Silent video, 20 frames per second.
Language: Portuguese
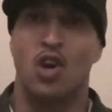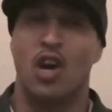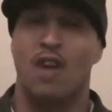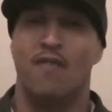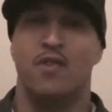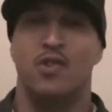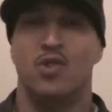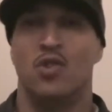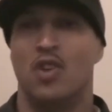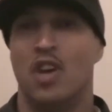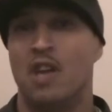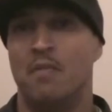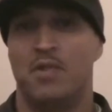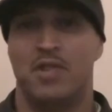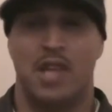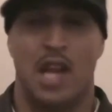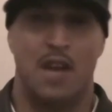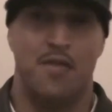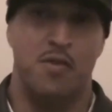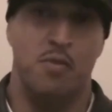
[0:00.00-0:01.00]
joga
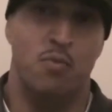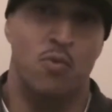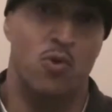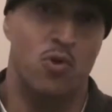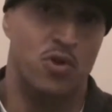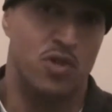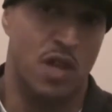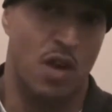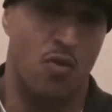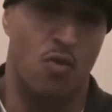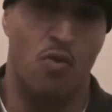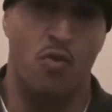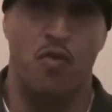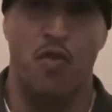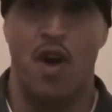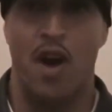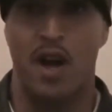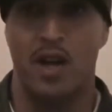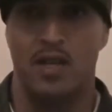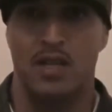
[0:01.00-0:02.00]
videogame, escreve música,
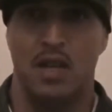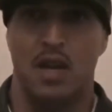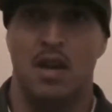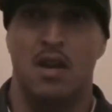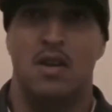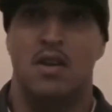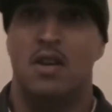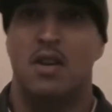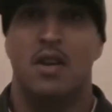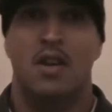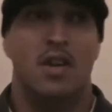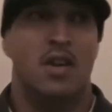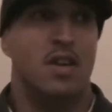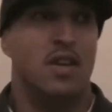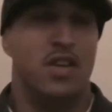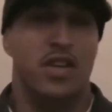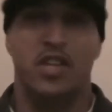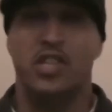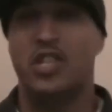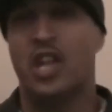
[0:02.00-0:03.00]
conversa,
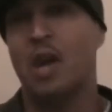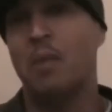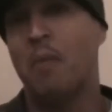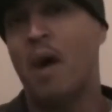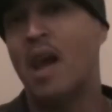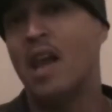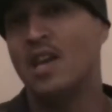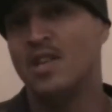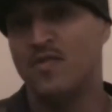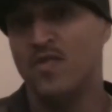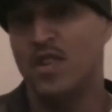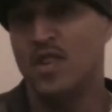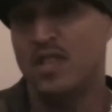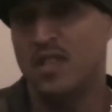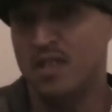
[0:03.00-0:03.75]
e trabalha às